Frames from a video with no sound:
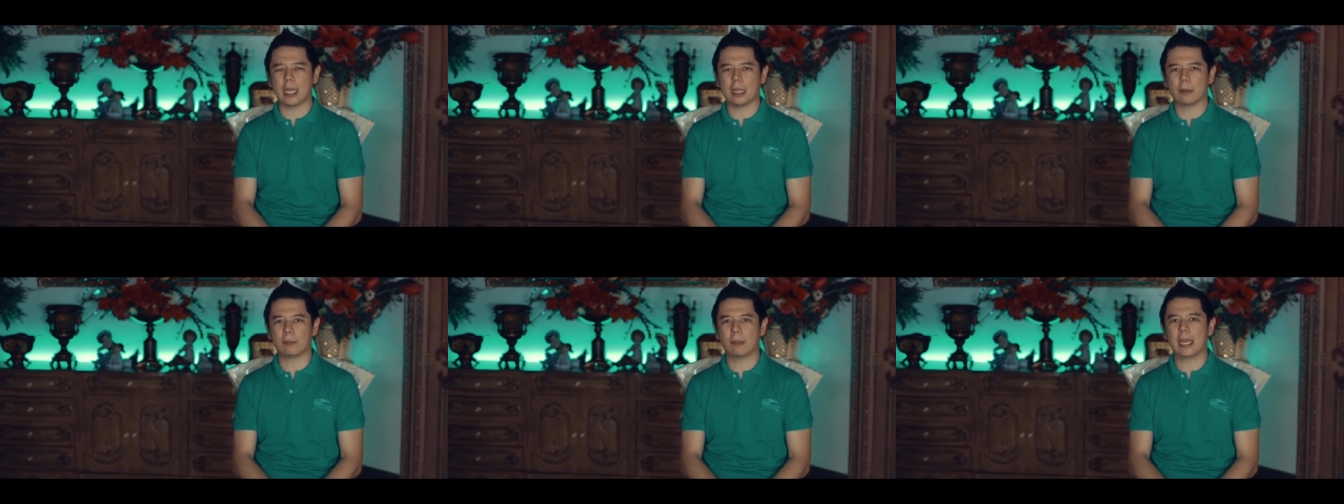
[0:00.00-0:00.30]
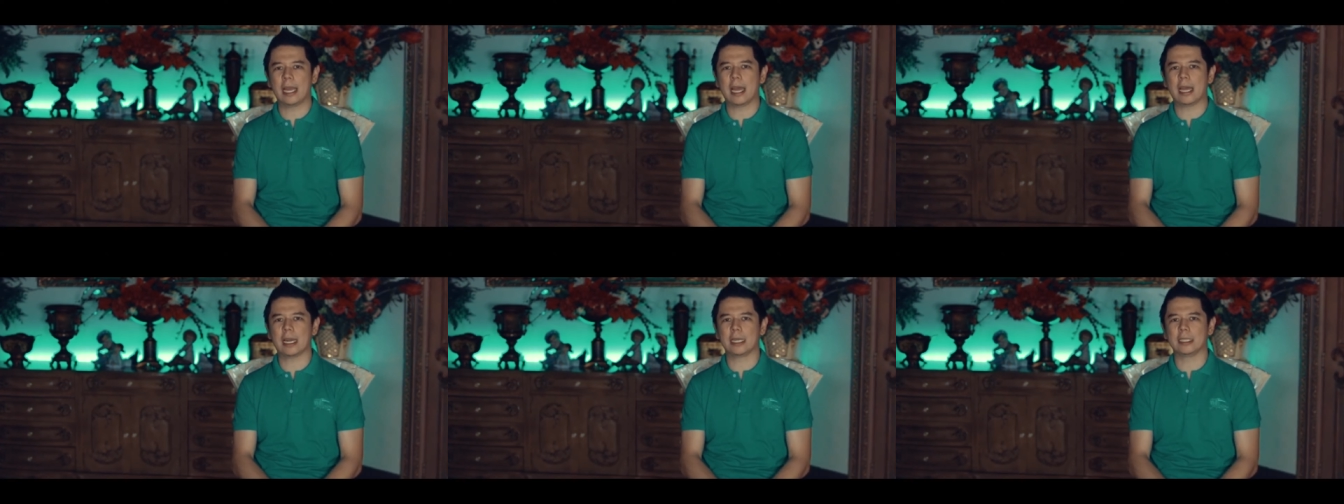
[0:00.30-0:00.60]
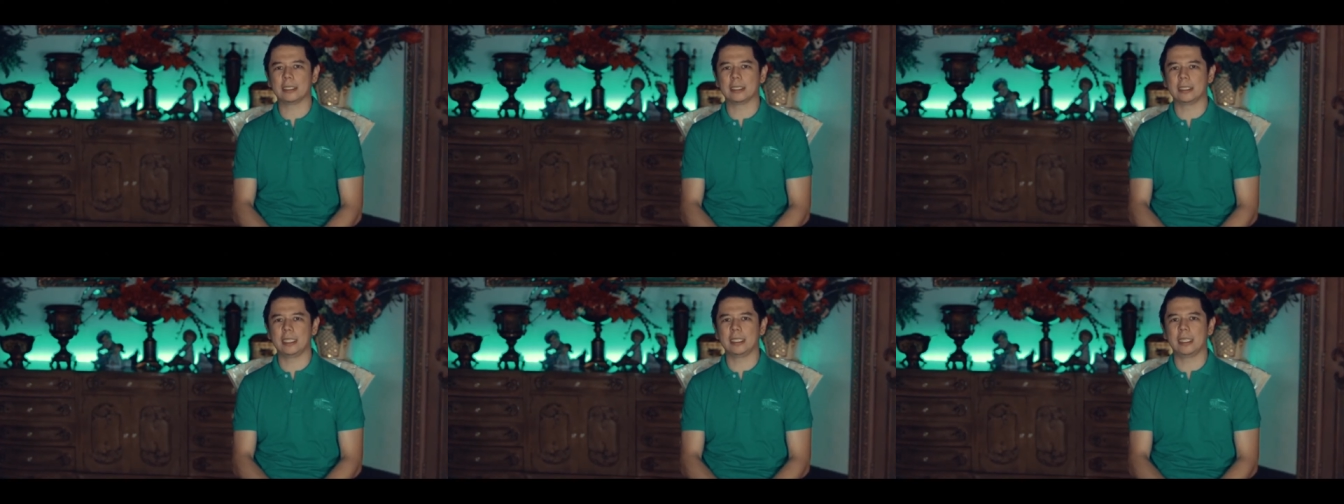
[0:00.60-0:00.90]

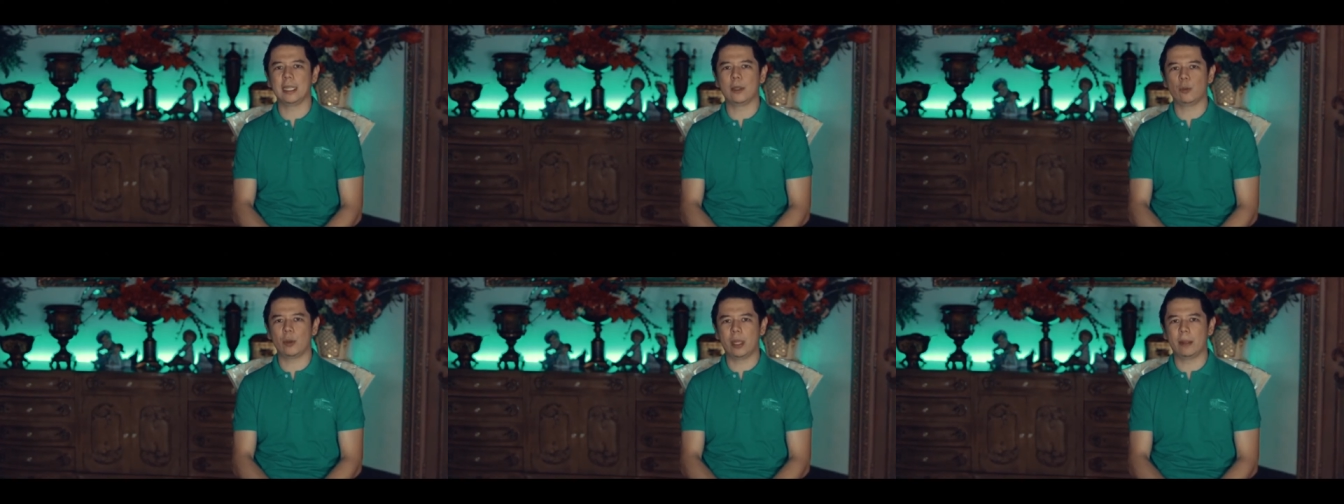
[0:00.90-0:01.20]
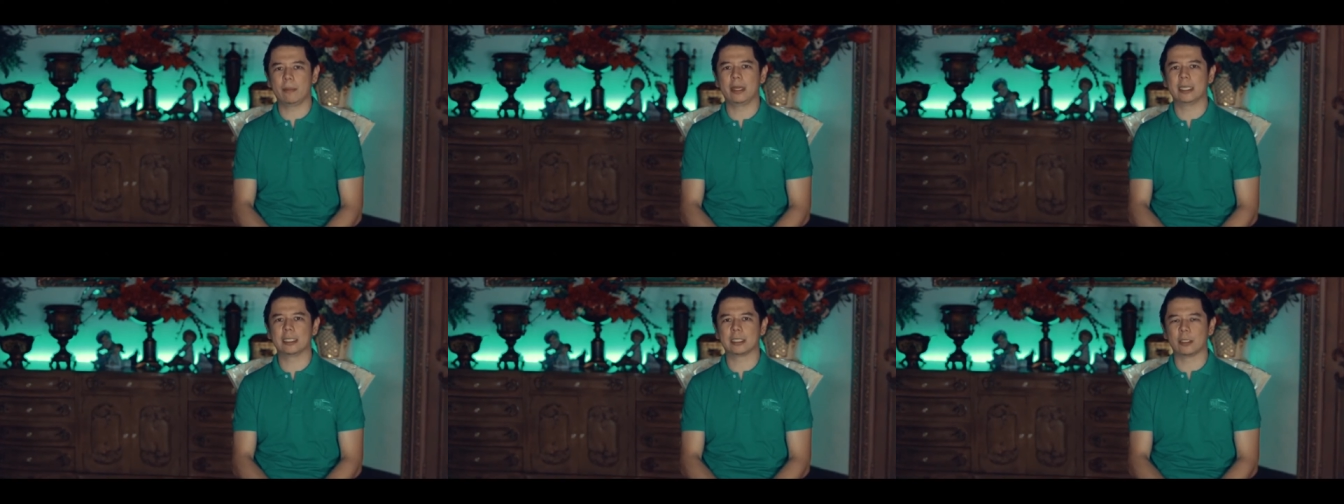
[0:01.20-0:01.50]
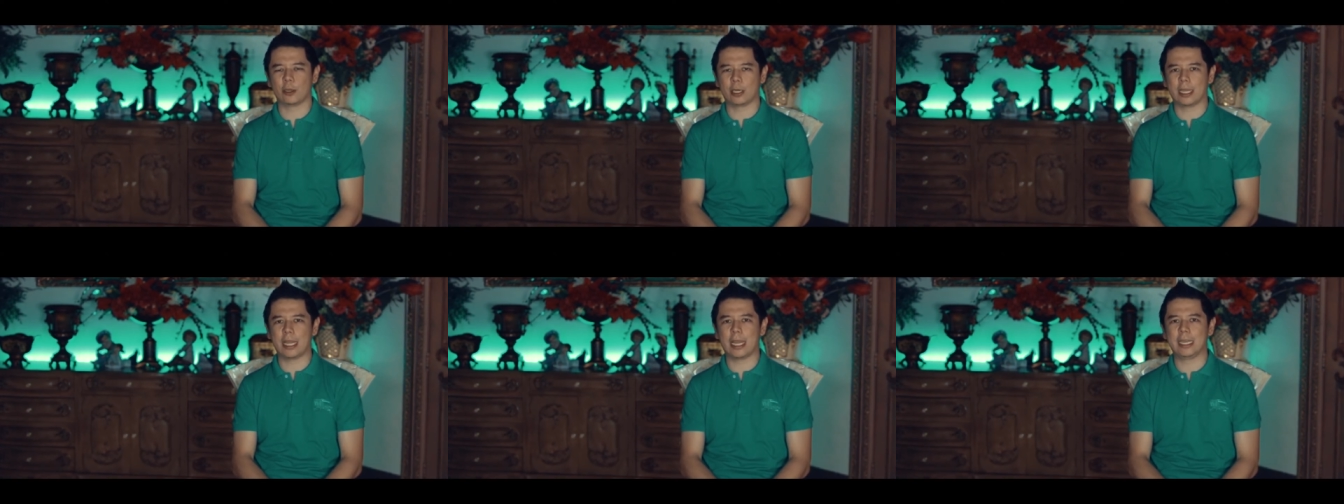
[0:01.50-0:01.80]
Tagbilaran City
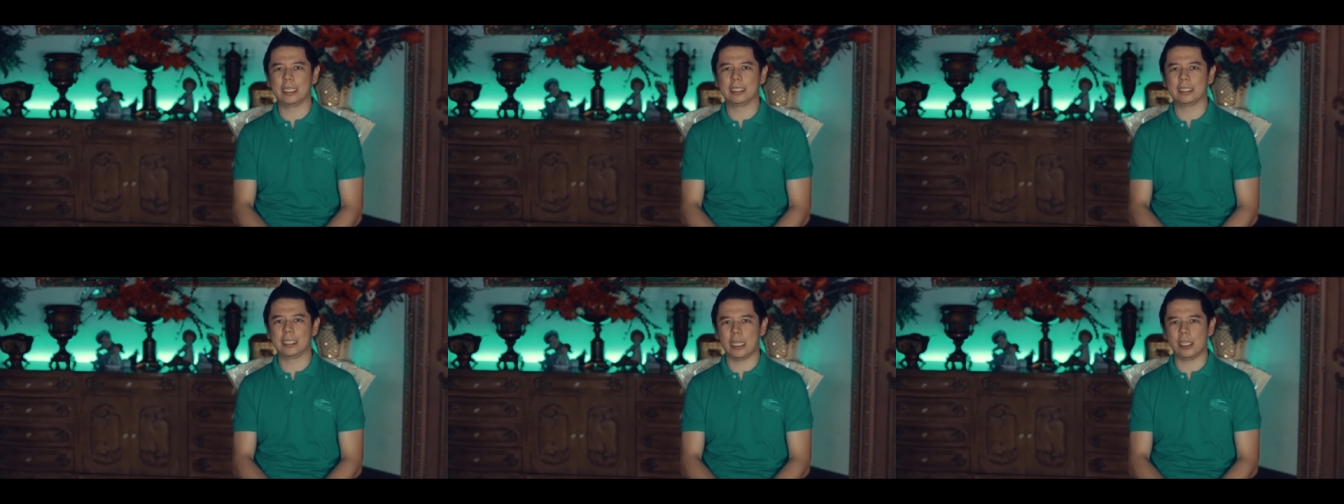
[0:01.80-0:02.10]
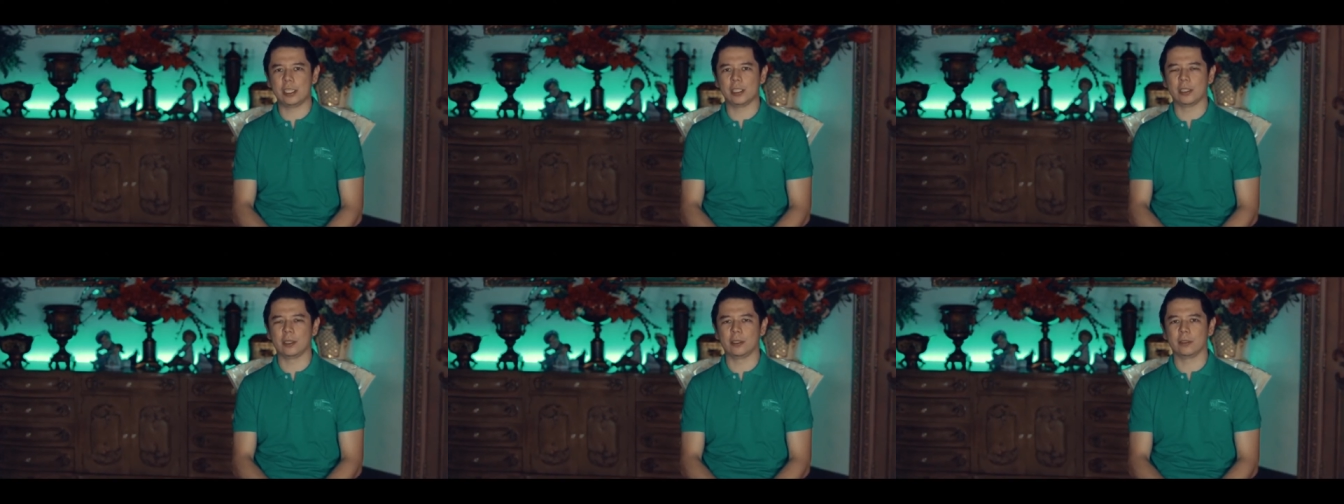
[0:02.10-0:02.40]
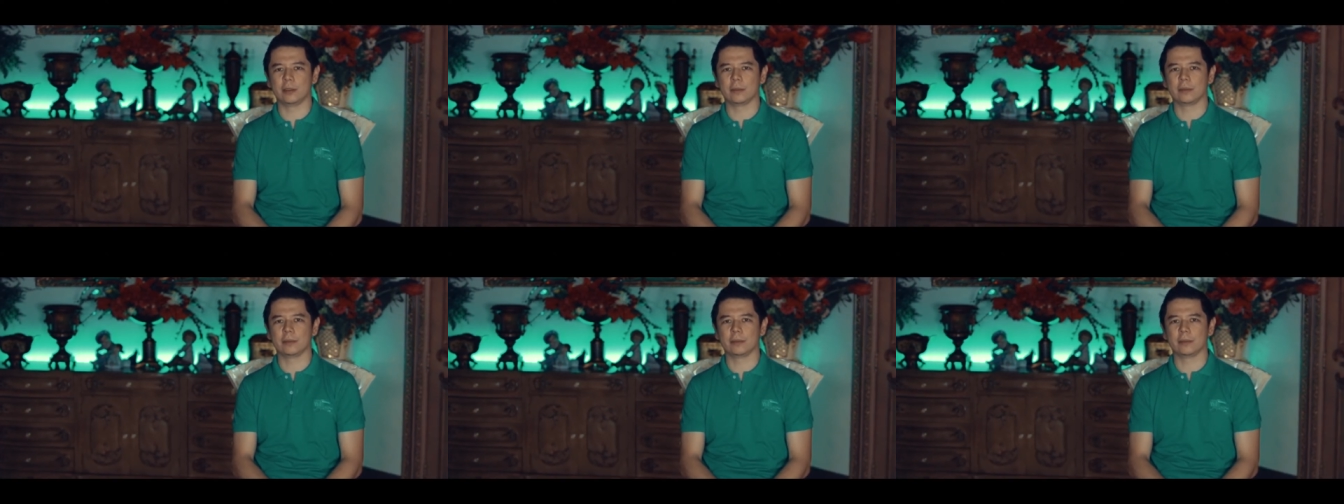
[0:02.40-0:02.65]
Women's Organization.